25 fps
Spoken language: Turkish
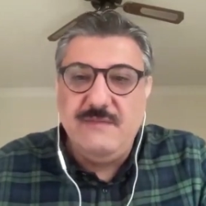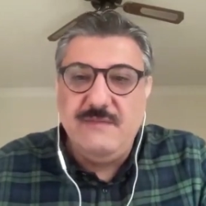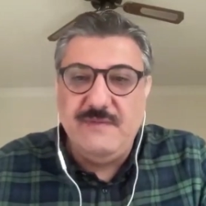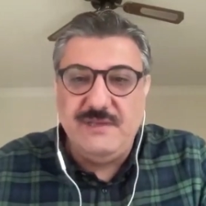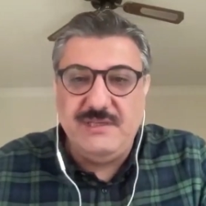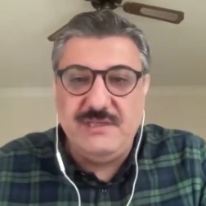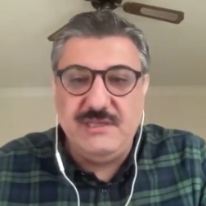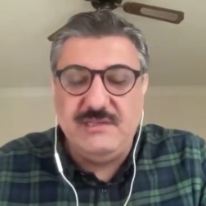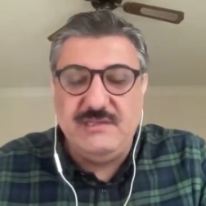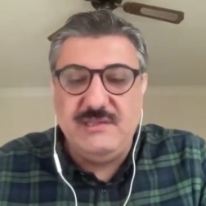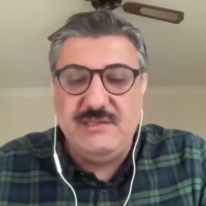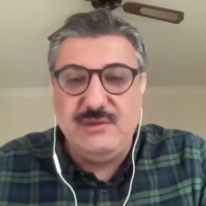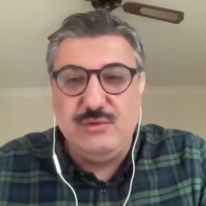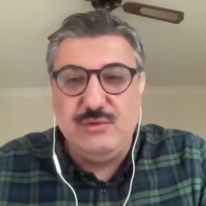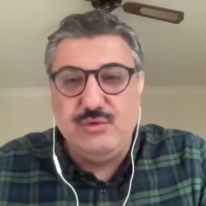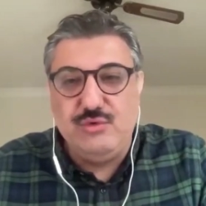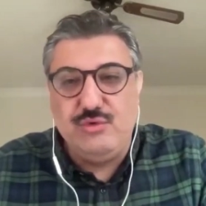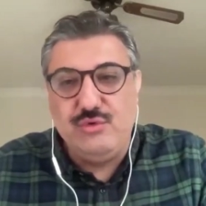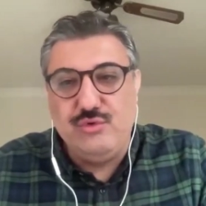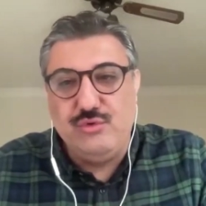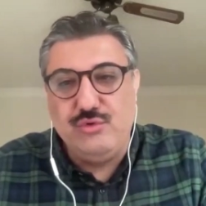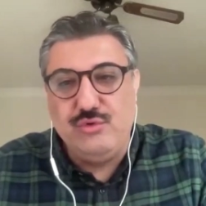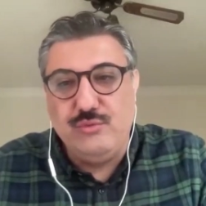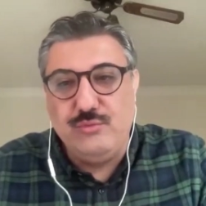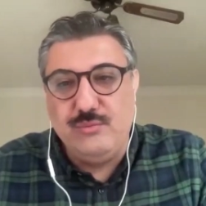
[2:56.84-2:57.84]
reçesini
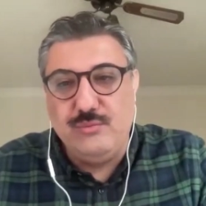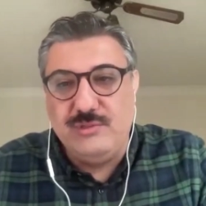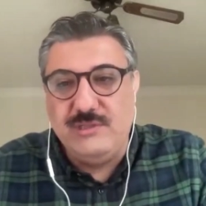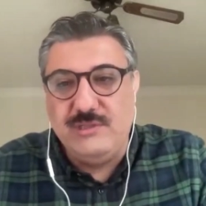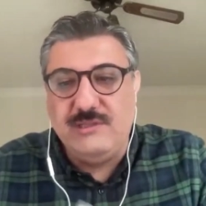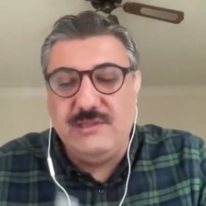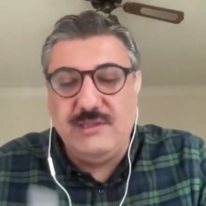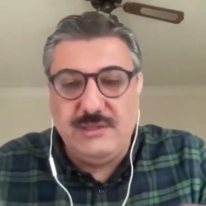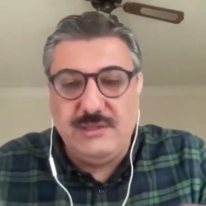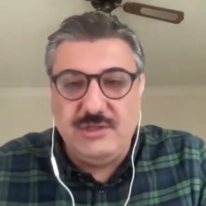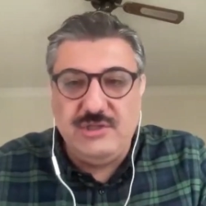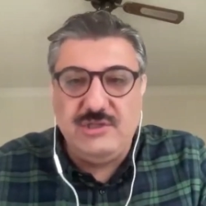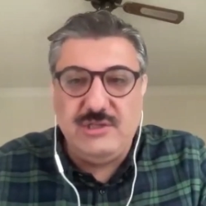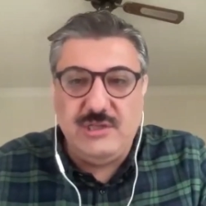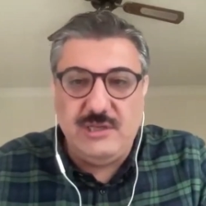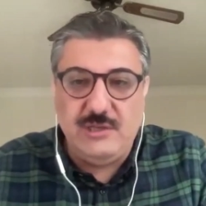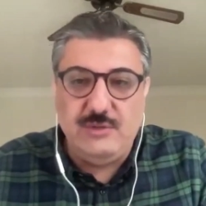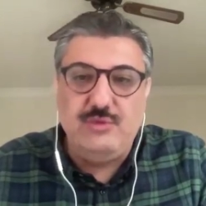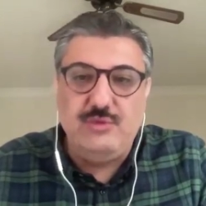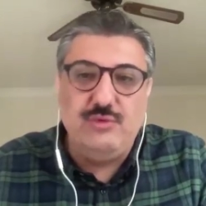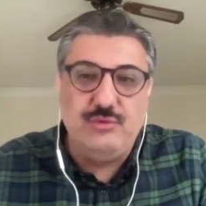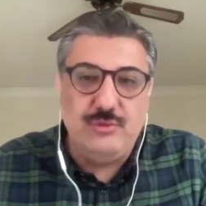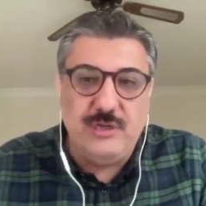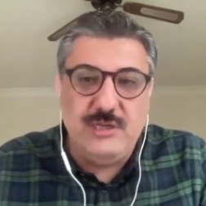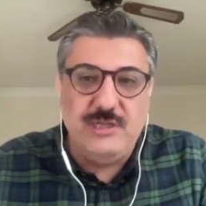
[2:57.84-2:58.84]
düşündüğümüzde Danıştay,
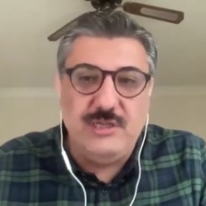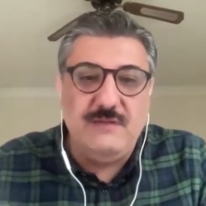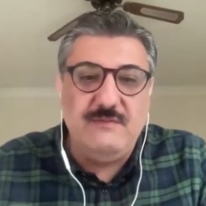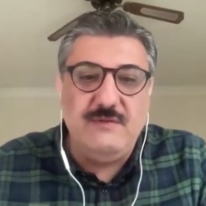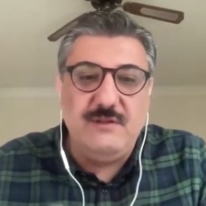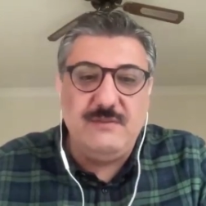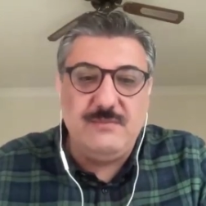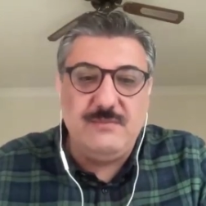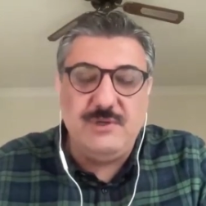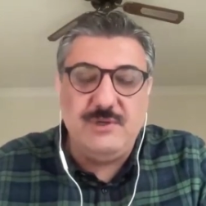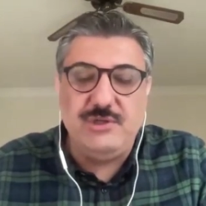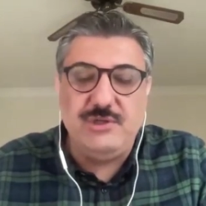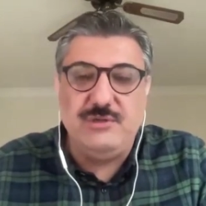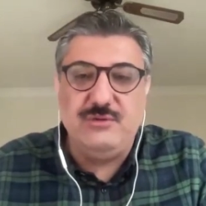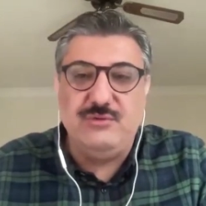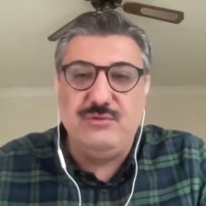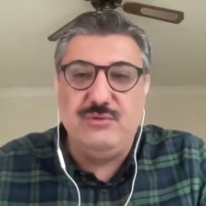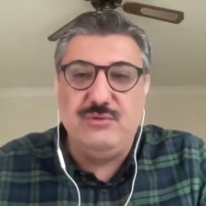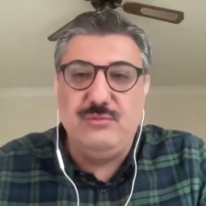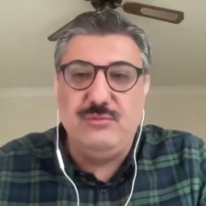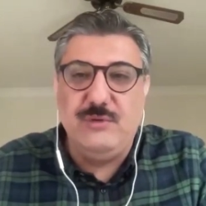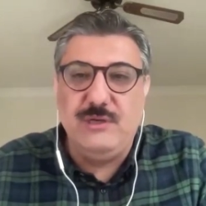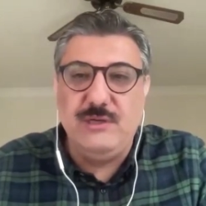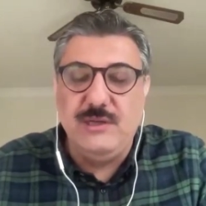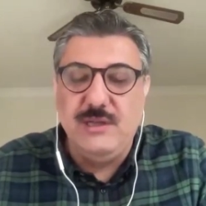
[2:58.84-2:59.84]
Şuray Devlet Başkanı
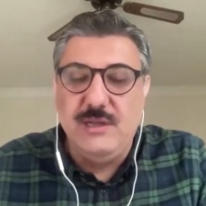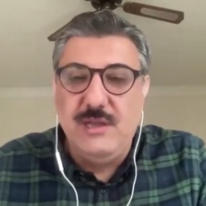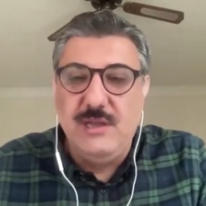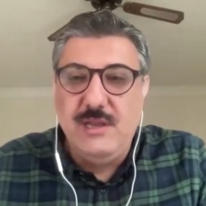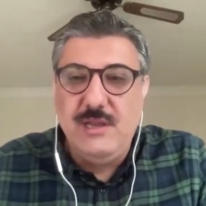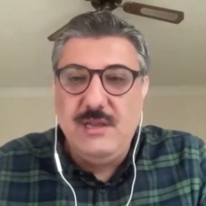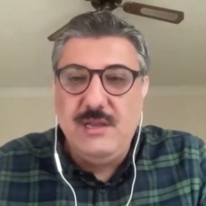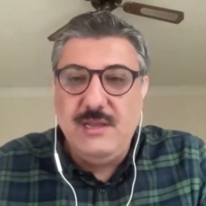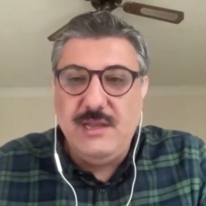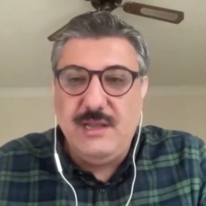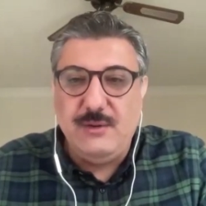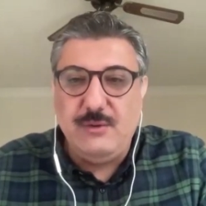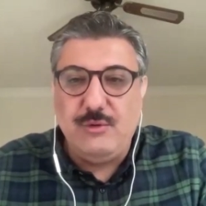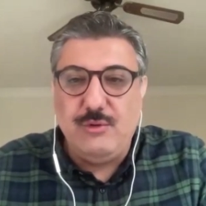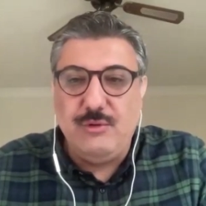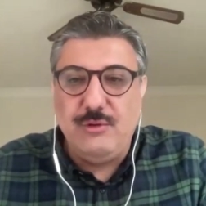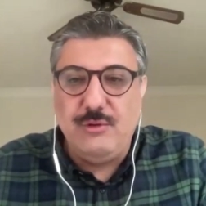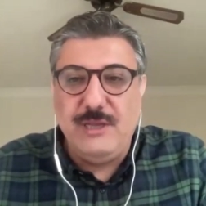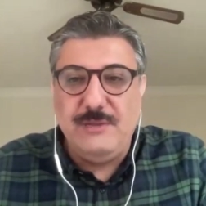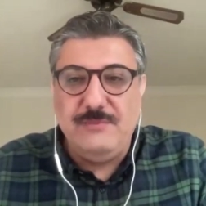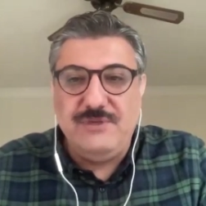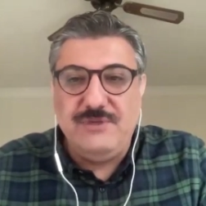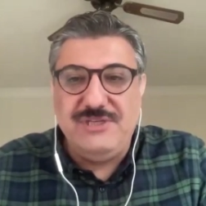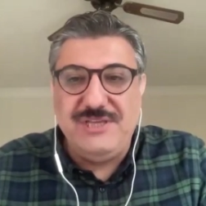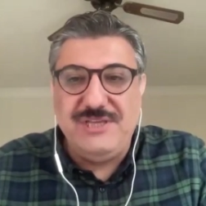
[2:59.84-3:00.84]
olmak yani
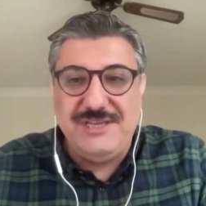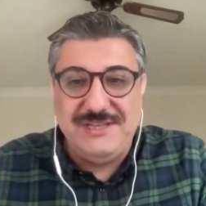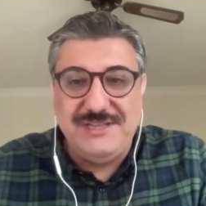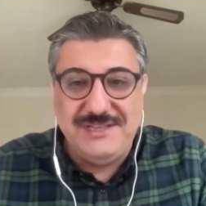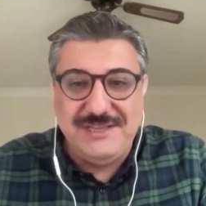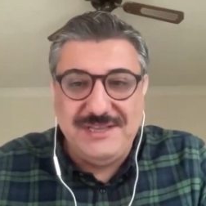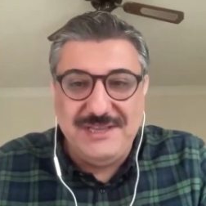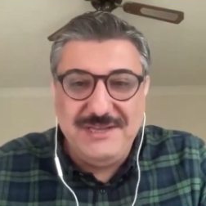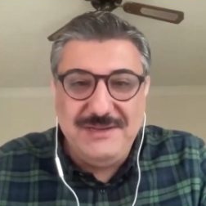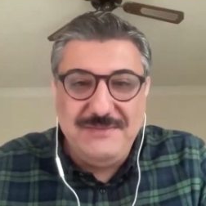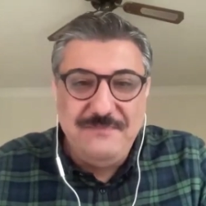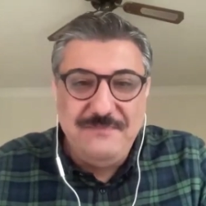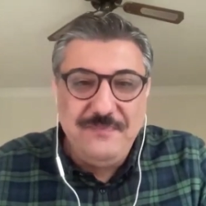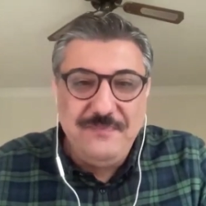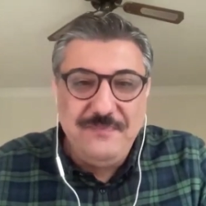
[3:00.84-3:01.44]
kolay bir şey değil.